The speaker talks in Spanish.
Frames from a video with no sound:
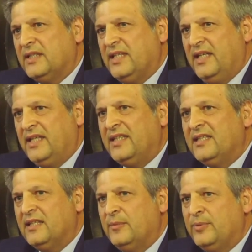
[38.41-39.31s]
tienen
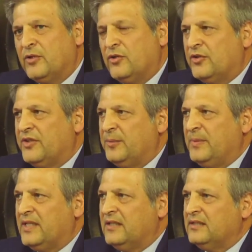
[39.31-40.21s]
interés por conocer
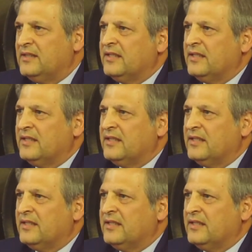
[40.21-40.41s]
más